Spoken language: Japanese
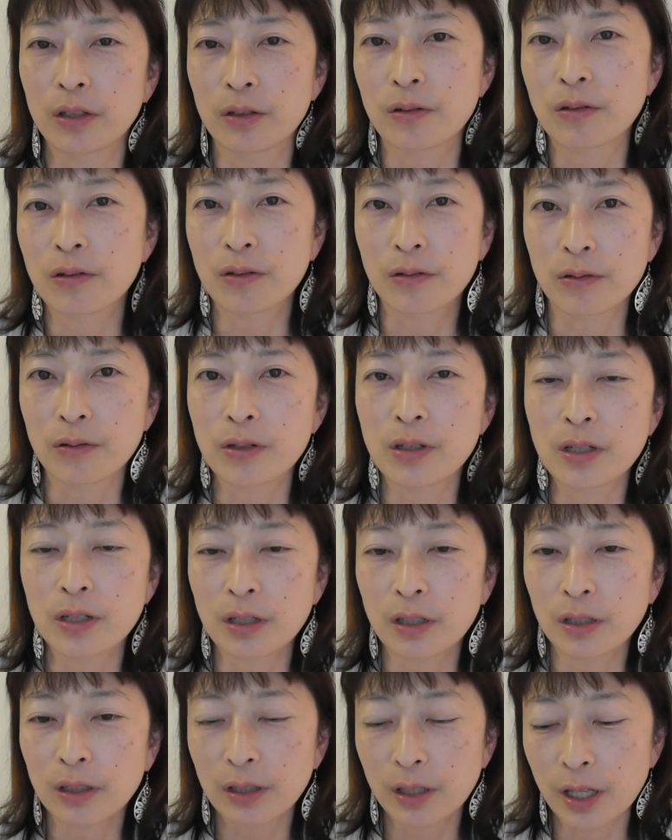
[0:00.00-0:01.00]
いう数
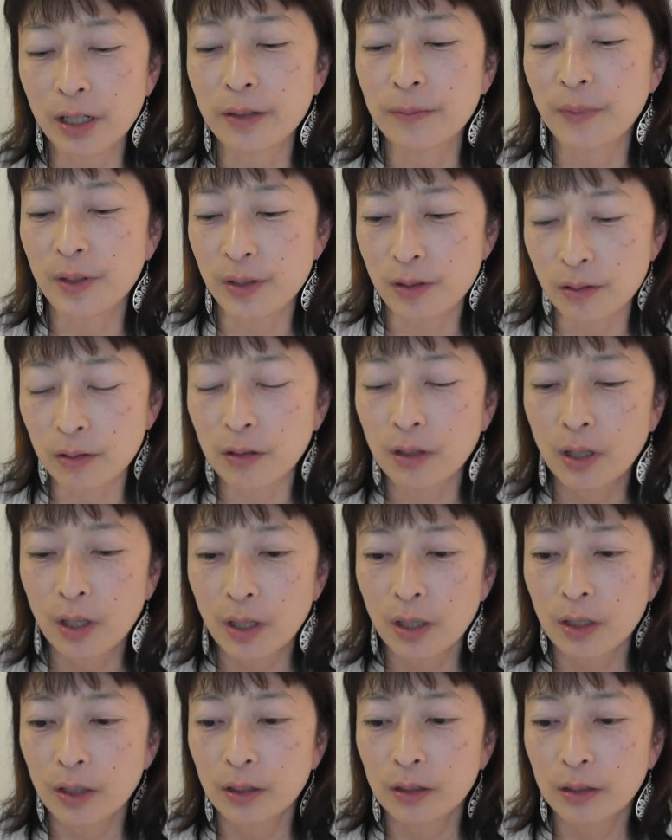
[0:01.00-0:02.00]
字になります。
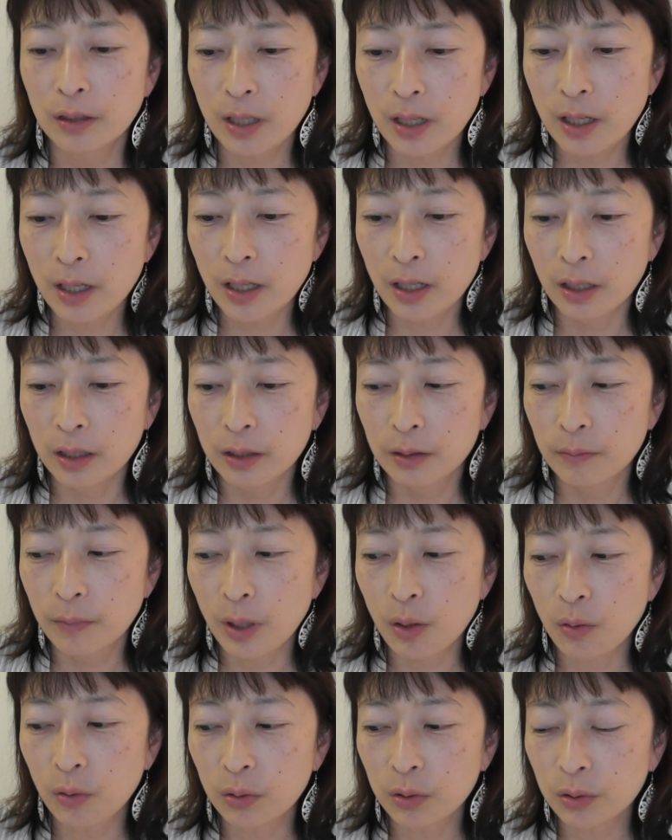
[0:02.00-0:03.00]
で、
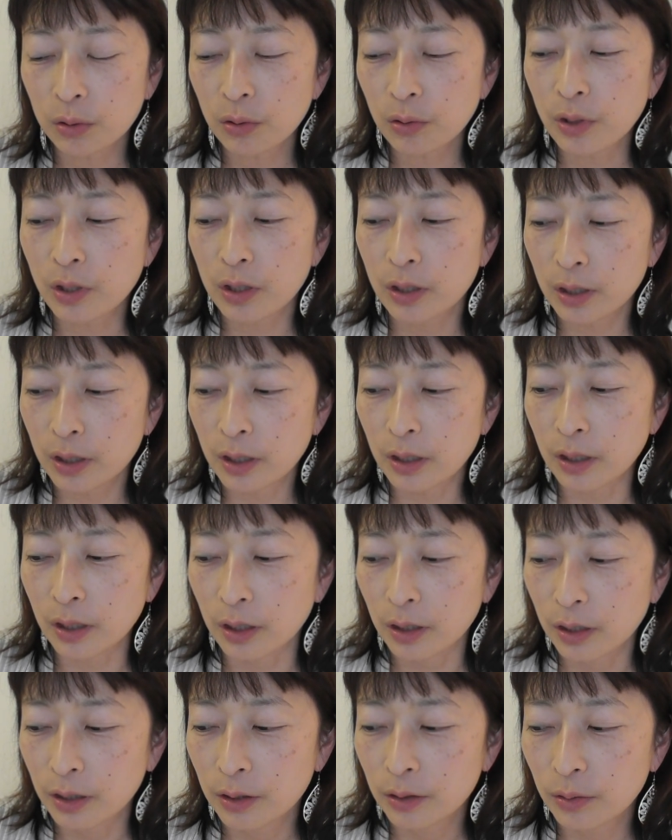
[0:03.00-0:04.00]
まあ、この時
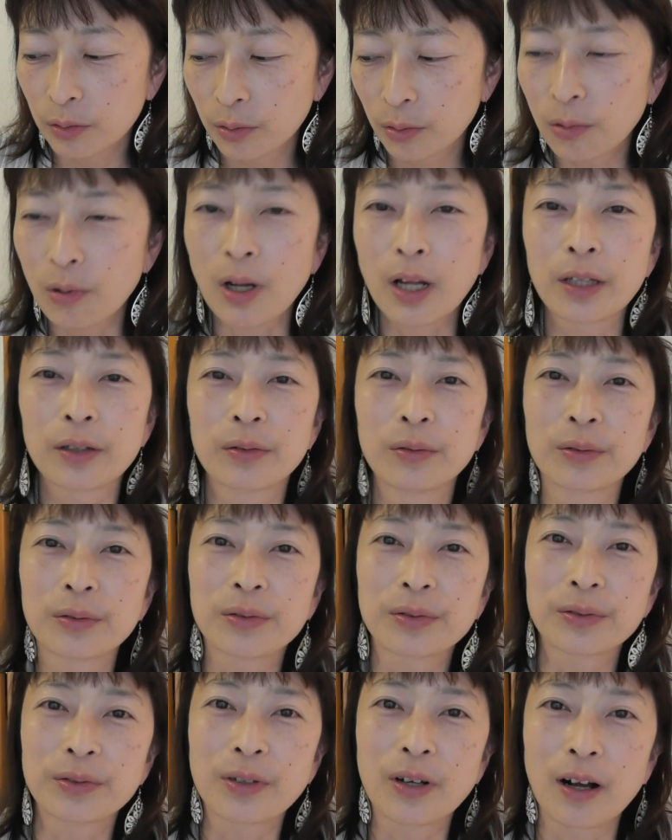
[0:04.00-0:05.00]
にどう反応
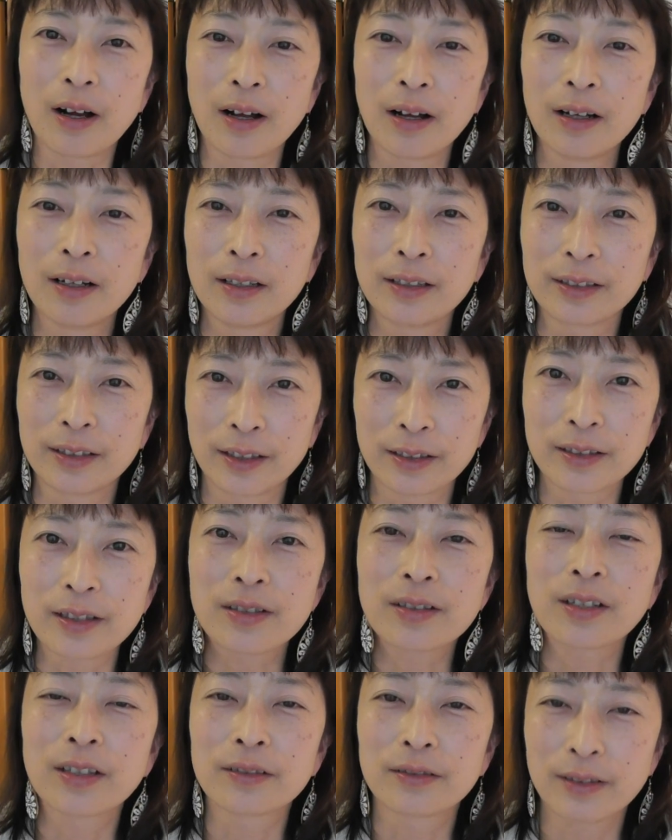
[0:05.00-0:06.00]
するかなんで
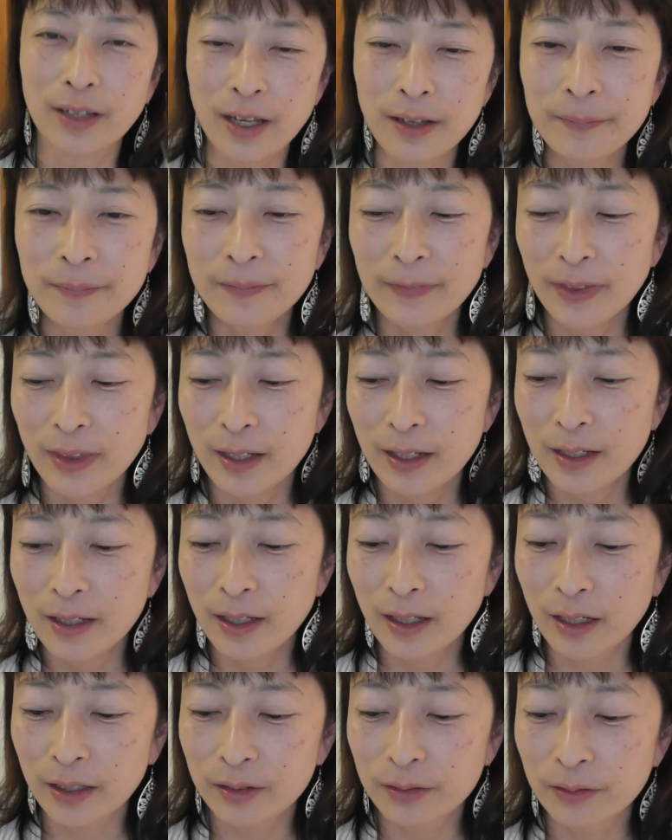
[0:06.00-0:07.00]
すけどね
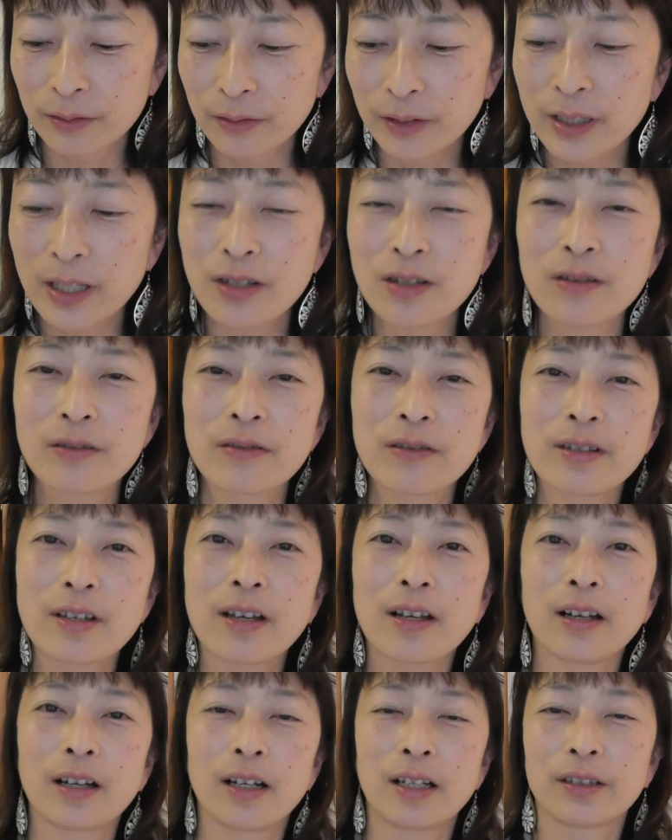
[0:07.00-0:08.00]
あの私の
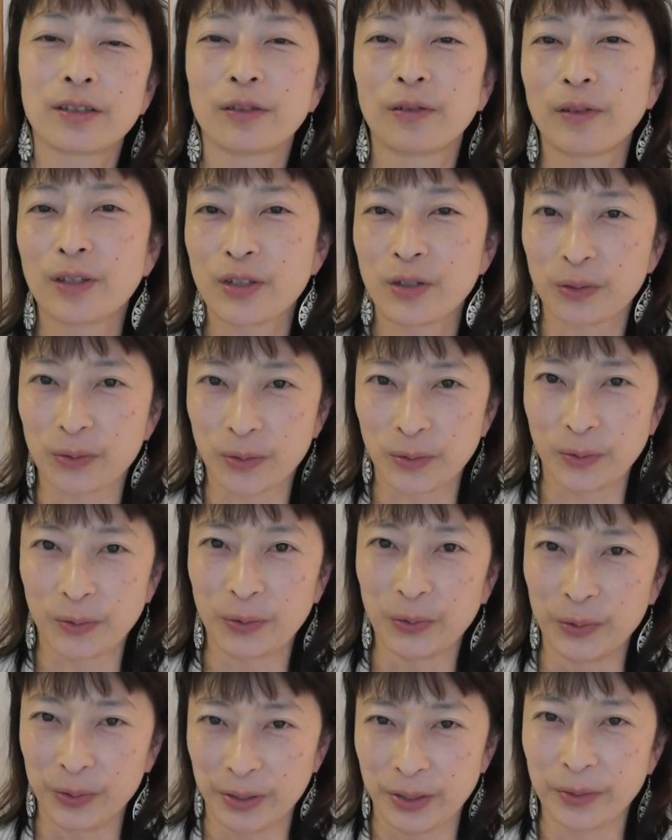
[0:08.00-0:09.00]
じゃあ反応はちょっ
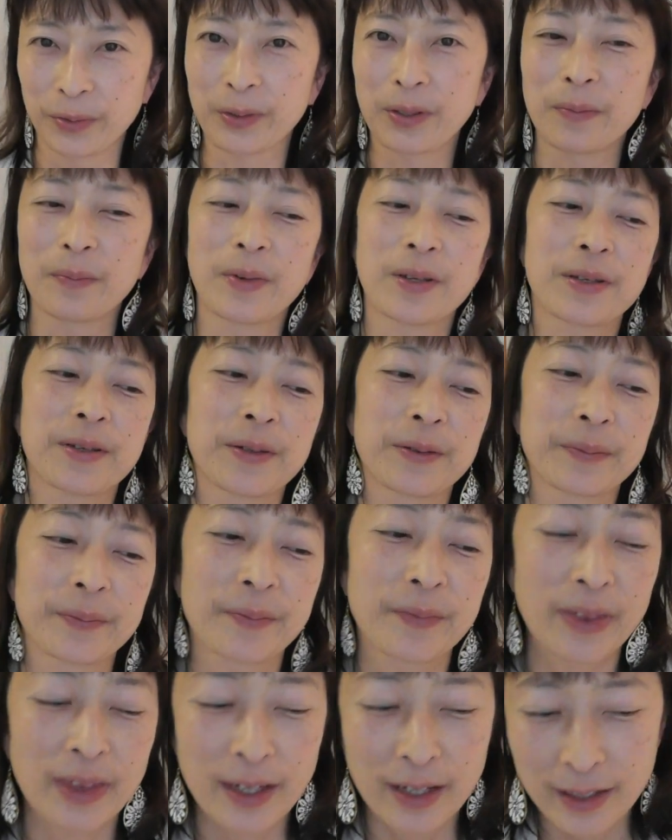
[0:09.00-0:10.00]
と置いておきます。
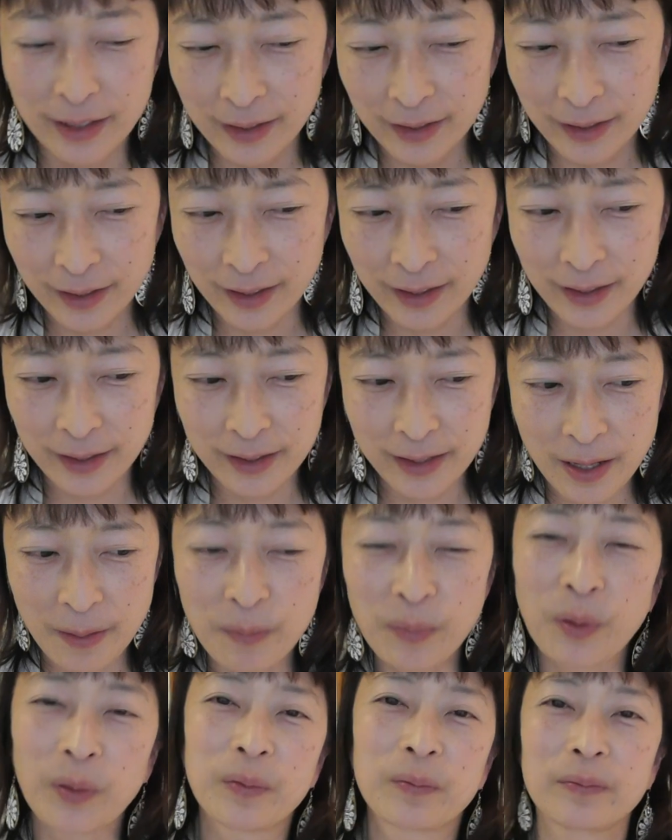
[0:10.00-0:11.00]
えー、
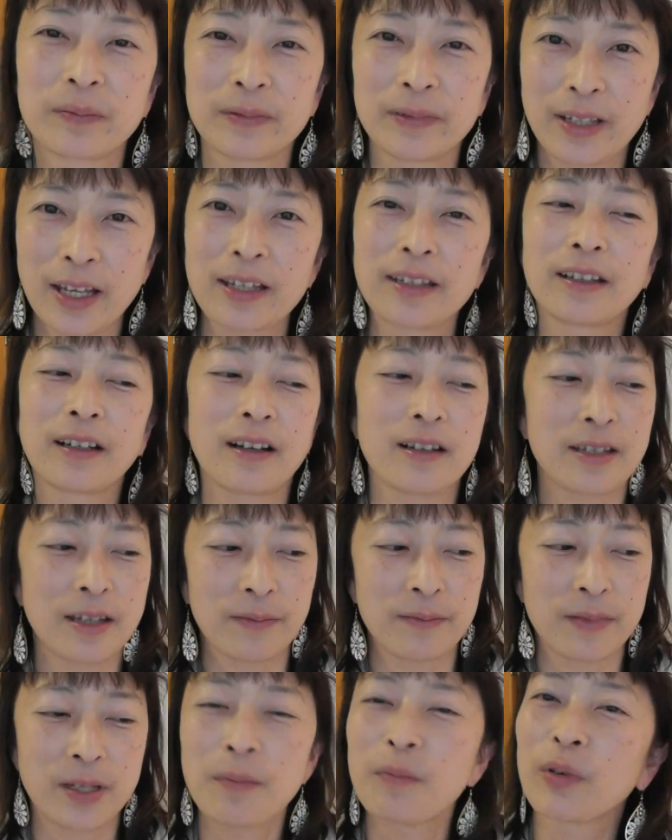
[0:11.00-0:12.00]
1,000本ね高橋さ
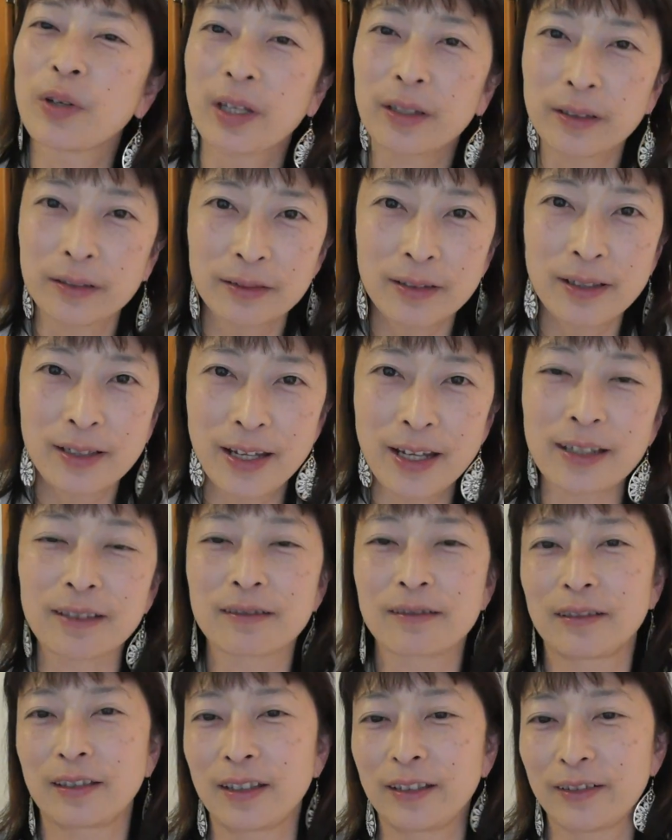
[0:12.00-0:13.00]
ん1,000本やってくださいっ
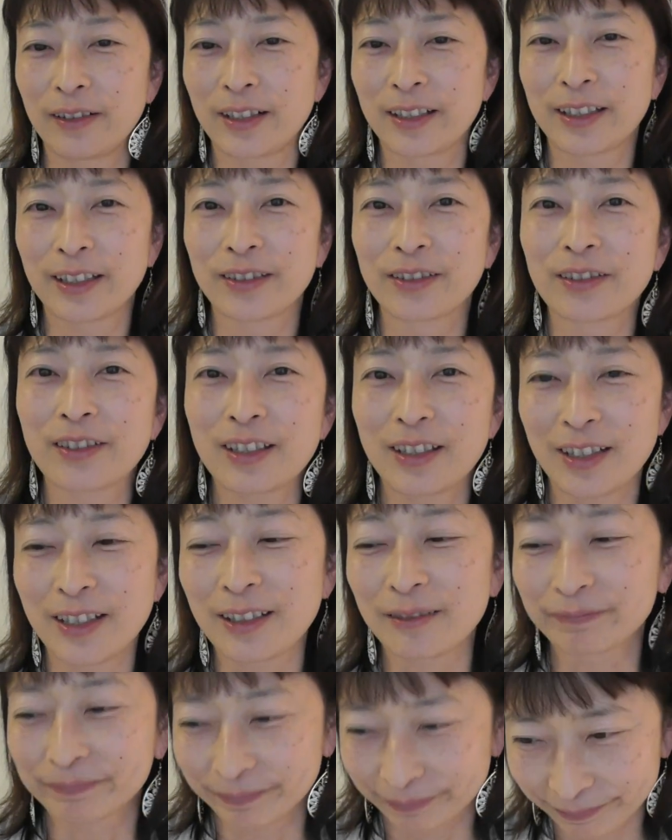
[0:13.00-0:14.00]
て言われた時に